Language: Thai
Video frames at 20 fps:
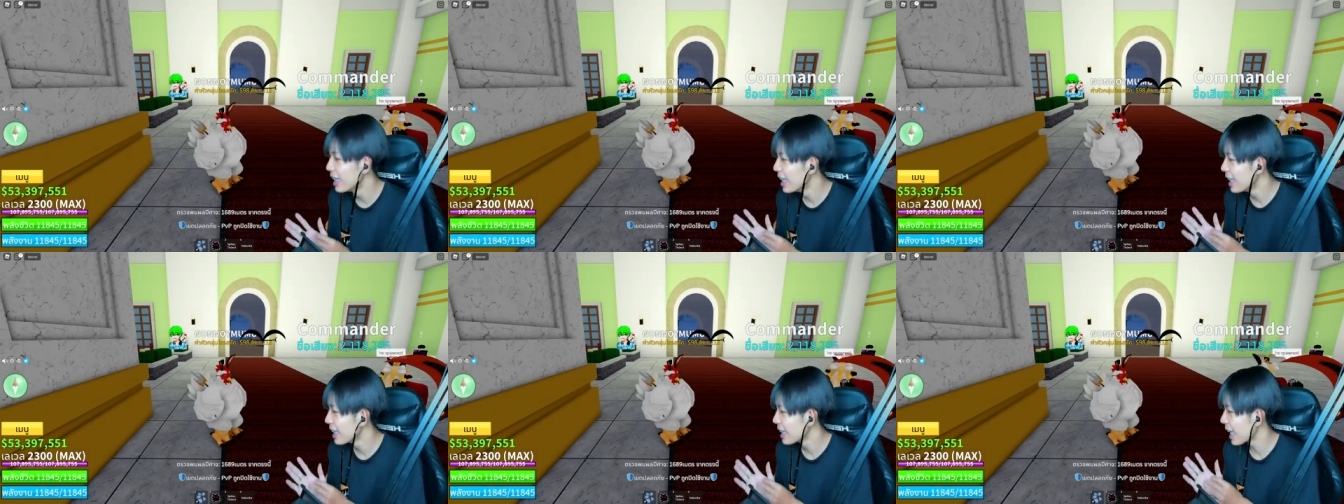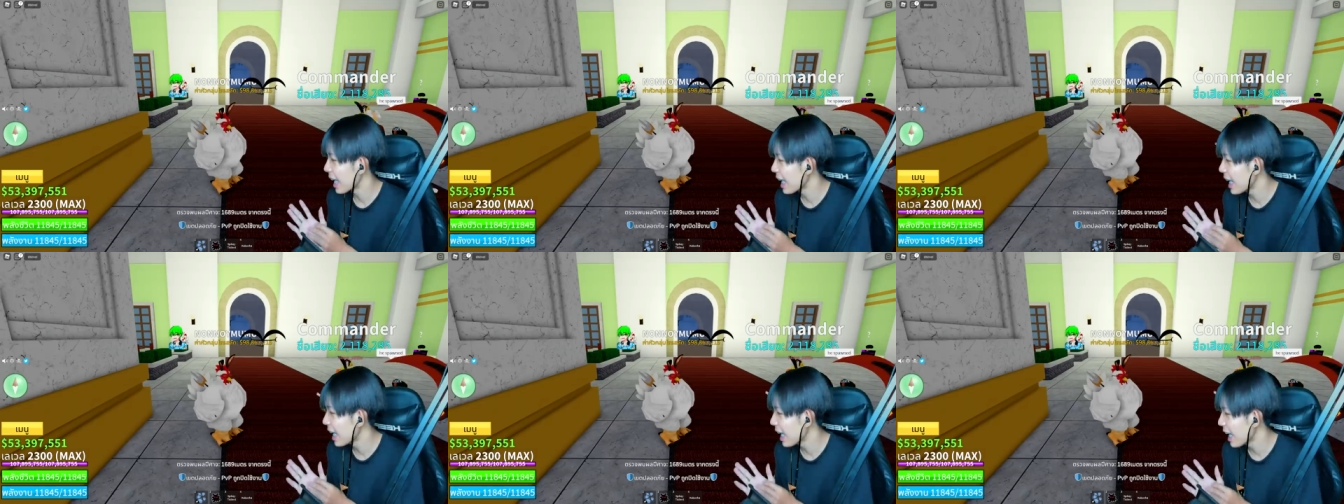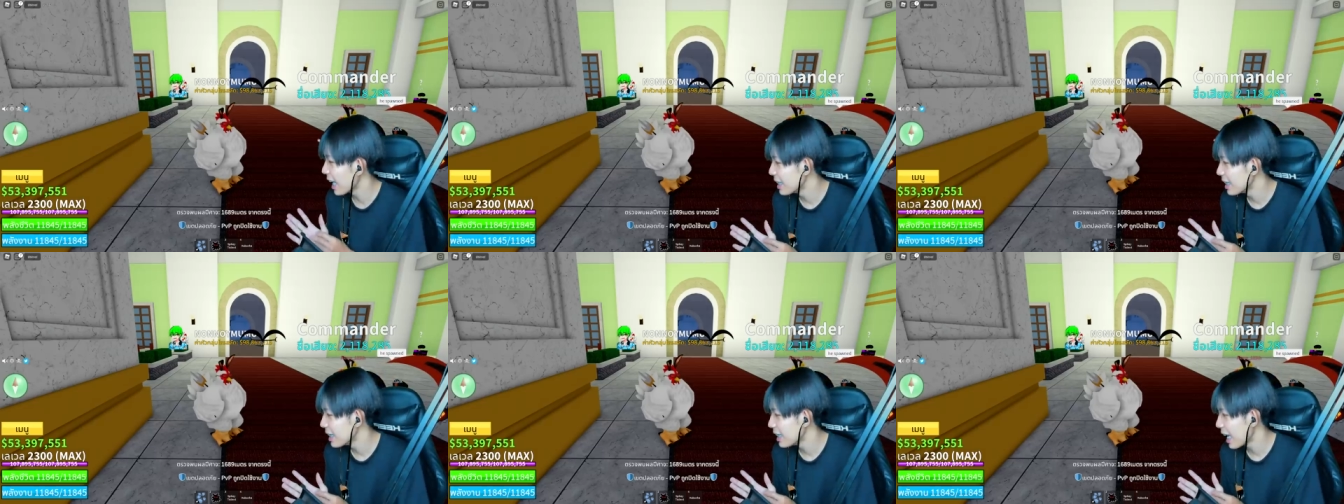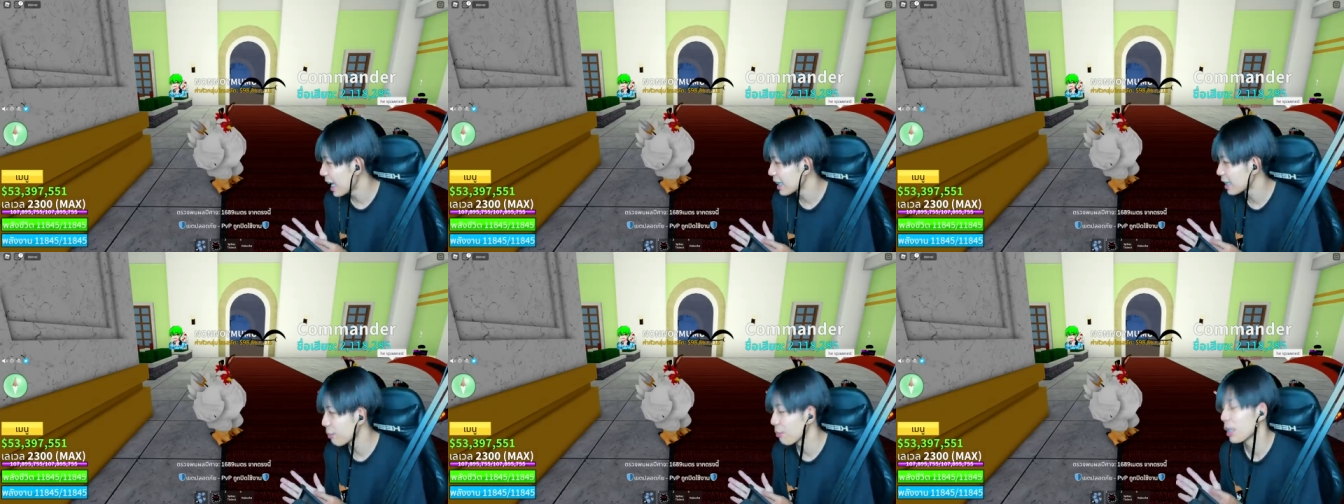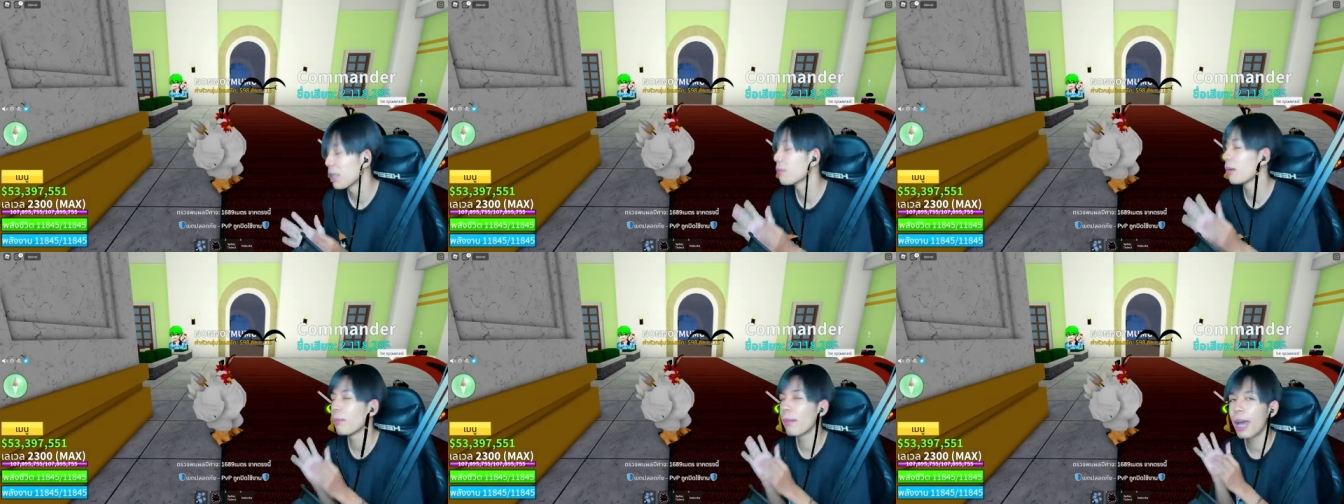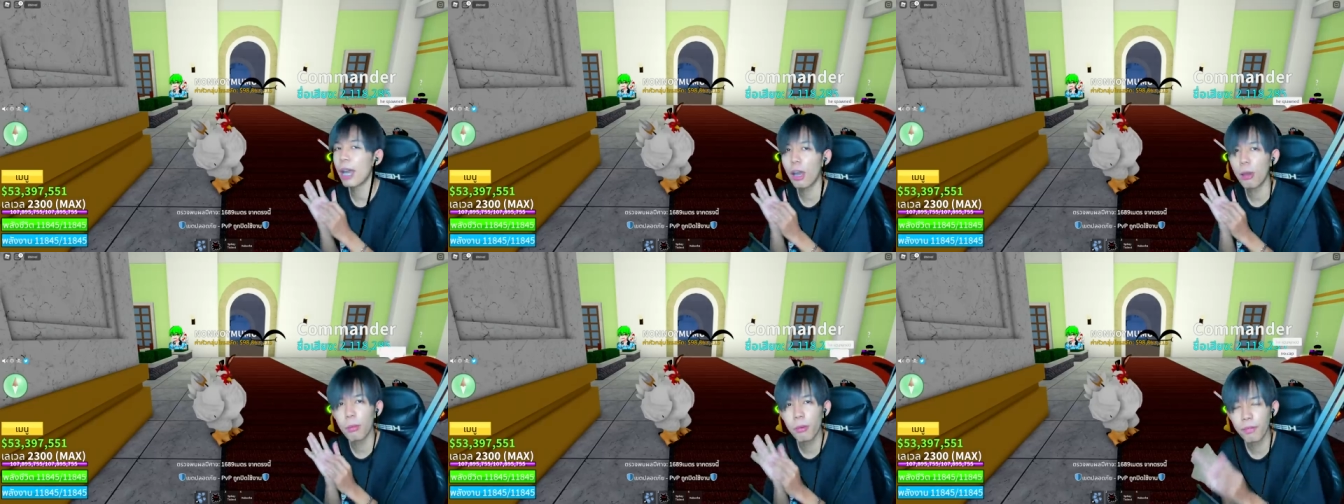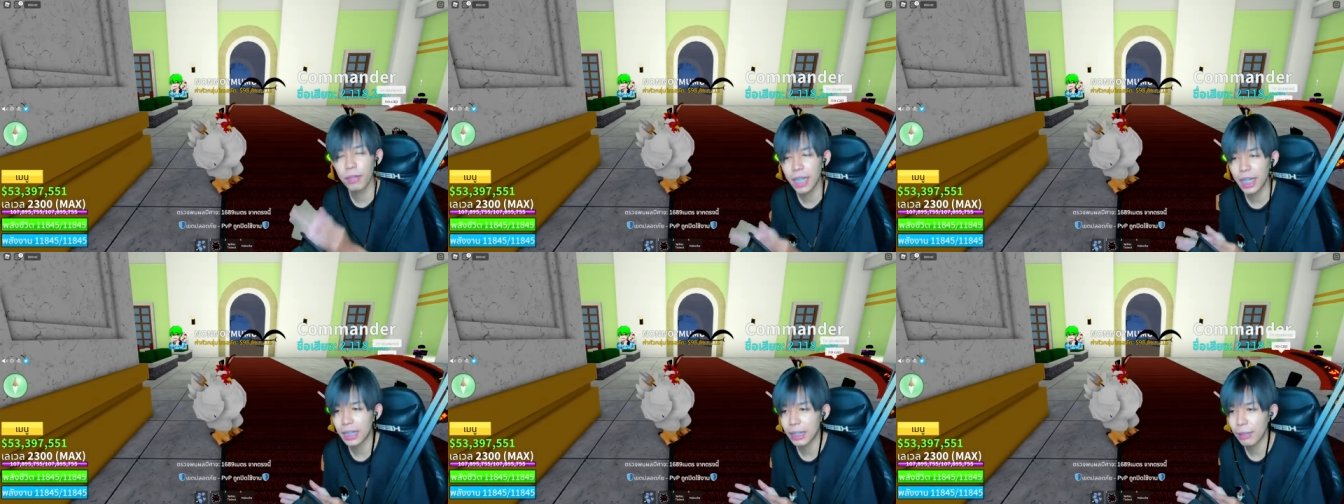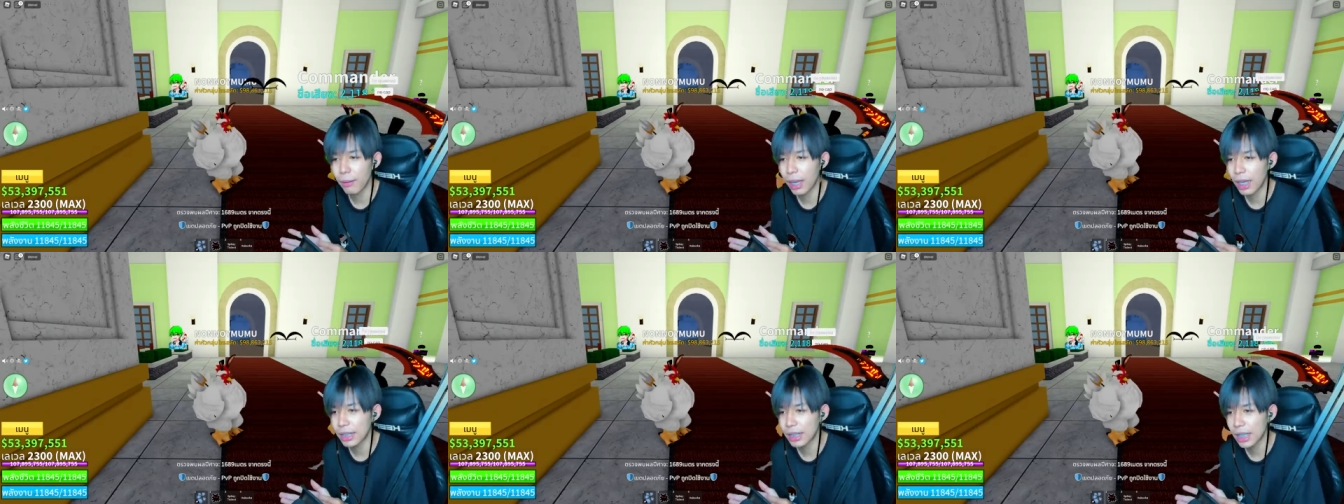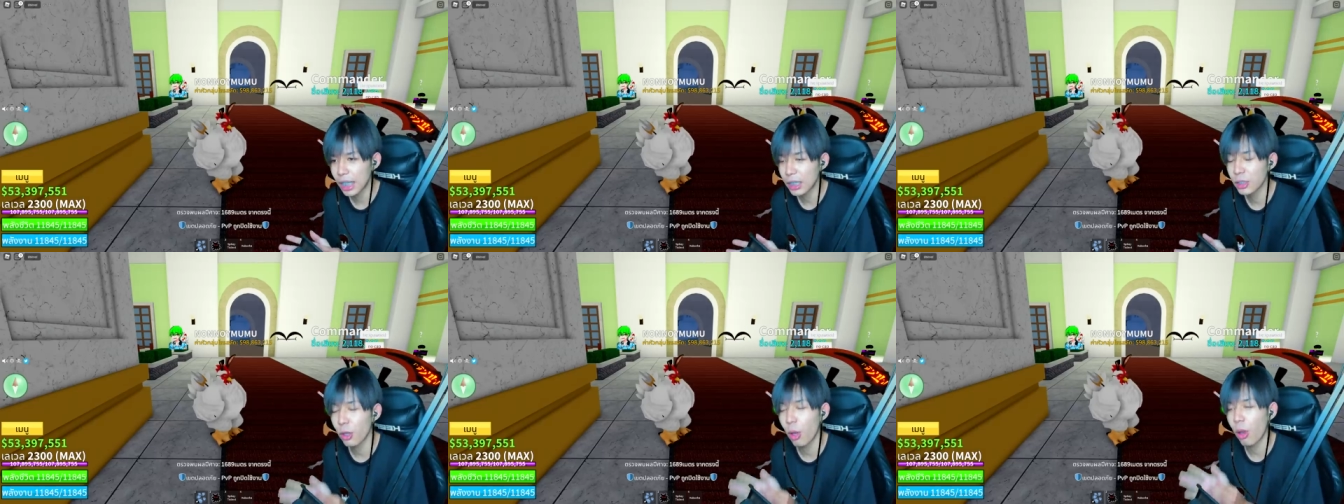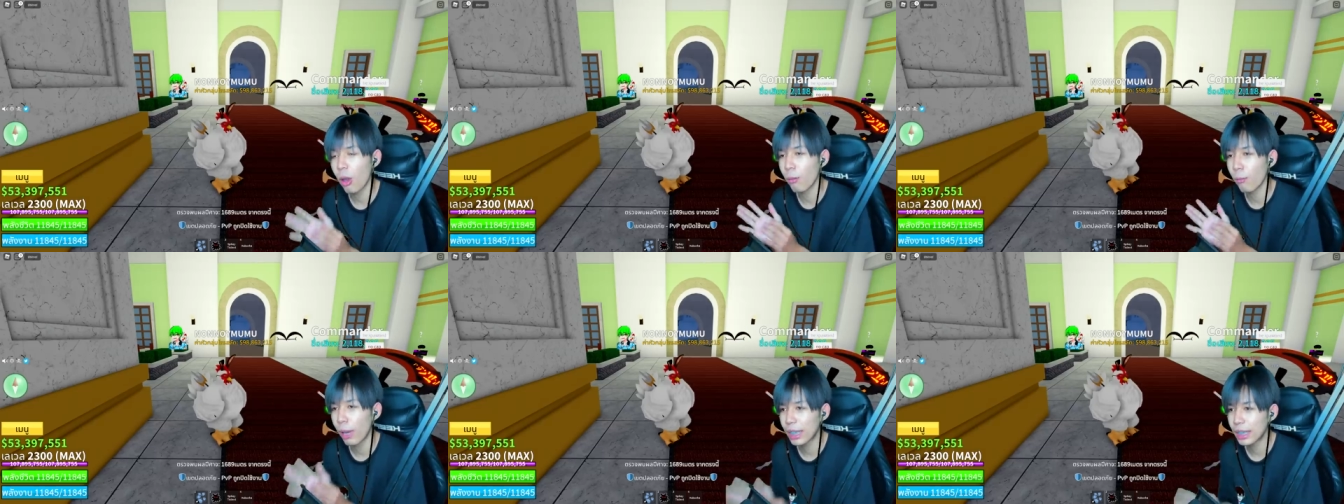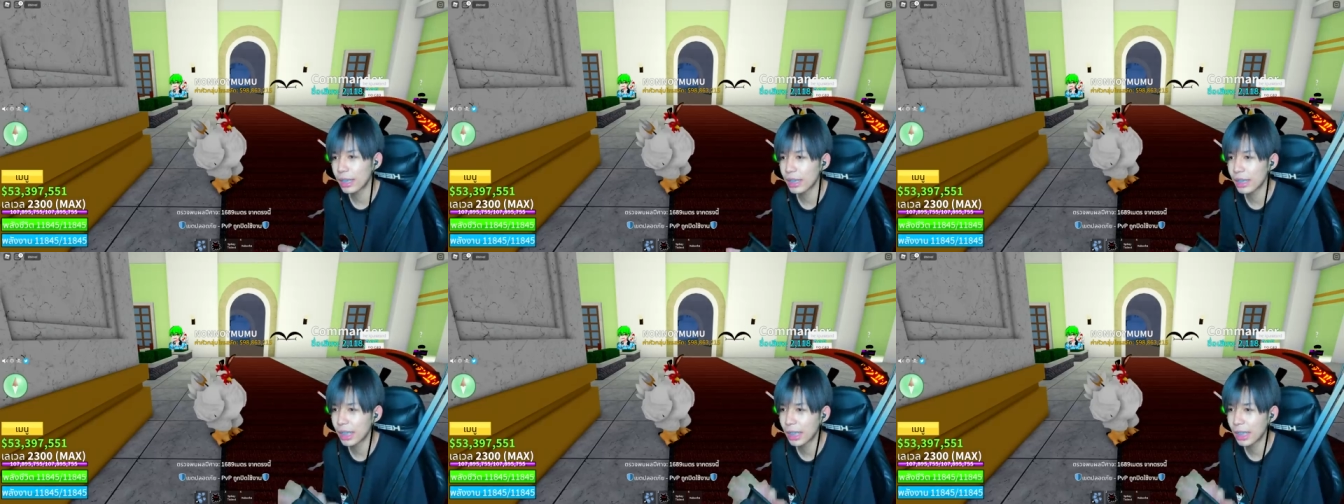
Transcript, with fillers: แต่ก็อาจจะมีมาบ้างคอมโบฝรั่งแต่ว่าสัก 2 วัน